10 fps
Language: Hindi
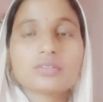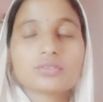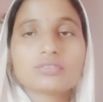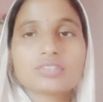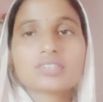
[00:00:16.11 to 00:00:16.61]

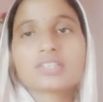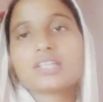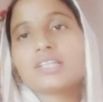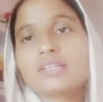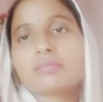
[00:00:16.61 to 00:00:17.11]
तो वंदना
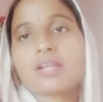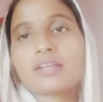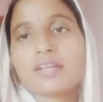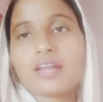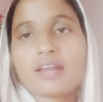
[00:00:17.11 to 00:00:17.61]
के लिए
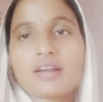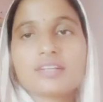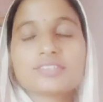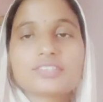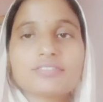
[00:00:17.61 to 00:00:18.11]
बनाने हैं
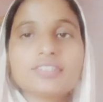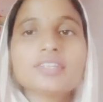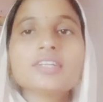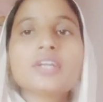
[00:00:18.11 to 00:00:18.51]
आज जमे